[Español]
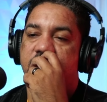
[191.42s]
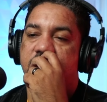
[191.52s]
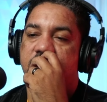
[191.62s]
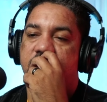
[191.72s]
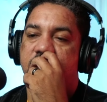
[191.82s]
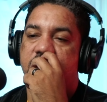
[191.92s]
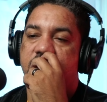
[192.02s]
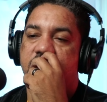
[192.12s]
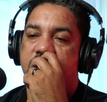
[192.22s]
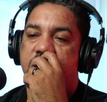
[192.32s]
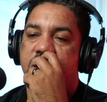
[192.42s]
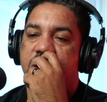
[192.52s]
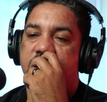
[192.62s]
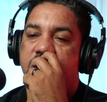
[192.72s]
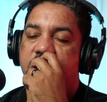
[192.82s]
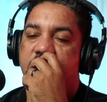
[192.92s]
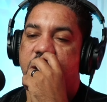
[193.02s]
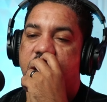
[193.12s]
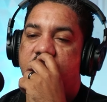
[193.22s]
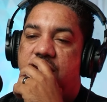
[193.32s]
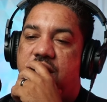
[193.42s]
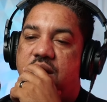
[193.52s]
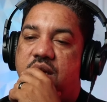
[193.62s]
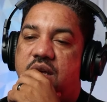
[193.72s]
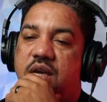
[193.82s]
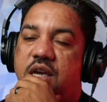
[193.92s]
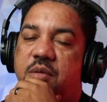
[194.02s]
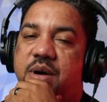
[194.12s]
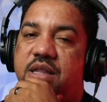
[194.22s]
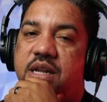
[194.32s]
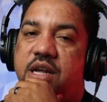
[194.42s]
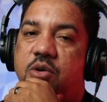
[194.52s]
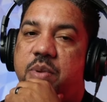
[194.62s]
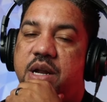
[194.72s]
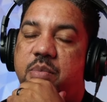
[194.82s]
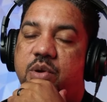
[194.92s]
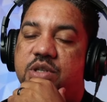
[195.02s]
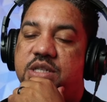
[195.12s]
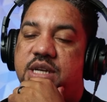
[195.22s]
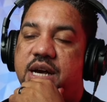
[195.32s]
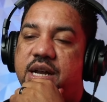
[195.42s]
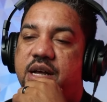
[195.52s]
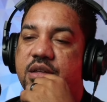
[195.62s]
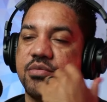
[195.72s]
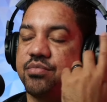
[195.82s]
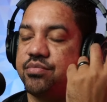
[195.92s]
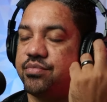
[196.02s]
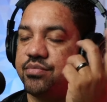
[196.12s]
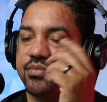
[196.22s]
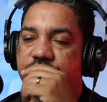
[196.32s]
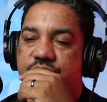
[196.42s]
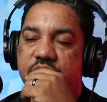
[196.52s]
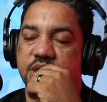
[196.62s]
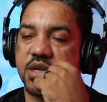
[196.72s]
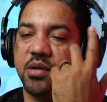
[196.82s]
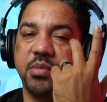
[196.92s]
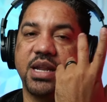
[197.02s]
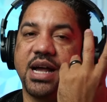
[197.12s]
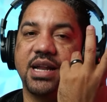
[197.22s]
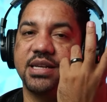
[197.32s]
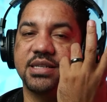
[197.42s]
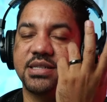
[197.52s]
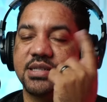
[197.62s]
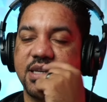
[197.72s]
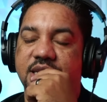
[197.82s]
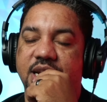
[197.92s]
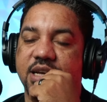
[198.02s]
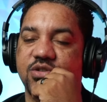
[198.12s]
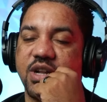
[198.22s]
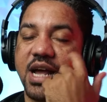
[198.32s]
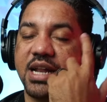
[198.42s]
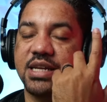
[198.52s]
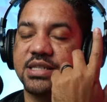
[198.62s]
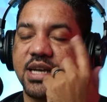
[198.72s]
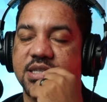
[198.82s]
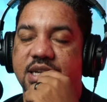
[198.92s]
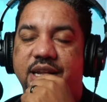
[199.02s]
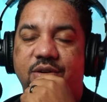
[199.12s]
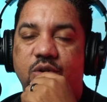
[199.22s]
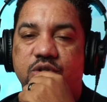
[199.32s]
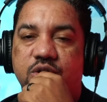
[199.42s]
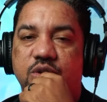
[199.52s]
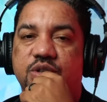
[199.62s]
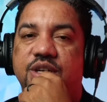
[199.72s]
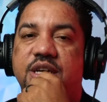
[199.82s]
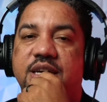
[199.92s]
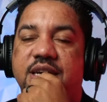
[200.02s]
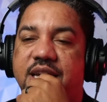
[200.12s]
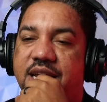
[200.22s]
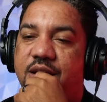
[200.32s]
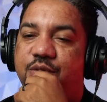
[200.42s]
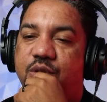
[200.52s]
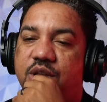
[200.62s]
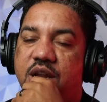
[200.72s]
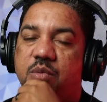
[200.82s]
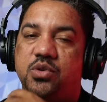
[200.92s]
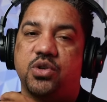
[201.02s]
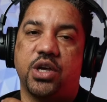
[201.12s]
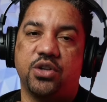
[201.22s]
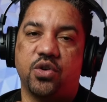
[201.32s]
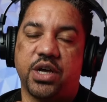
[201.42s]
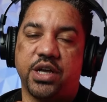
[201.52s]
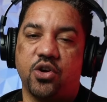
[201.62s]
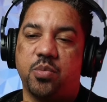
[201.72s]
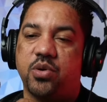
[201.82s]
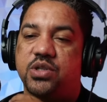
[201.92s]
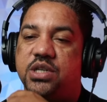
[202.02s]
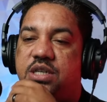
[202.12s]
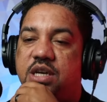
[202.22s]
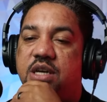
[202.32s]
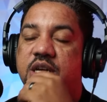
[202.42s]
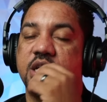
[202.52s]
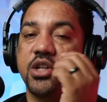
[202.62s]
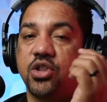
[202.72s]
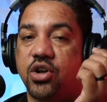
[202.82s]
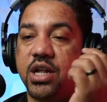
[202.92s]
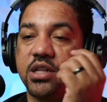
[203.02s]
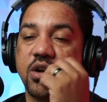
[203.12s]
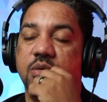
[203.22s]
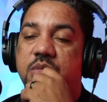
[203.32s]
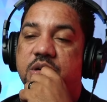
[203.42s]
got word of the bill. Y más dinero para procesar a criminales internacionales que hacen negocios en la frontera, muchos de ellos que yo procesé. Donald Trump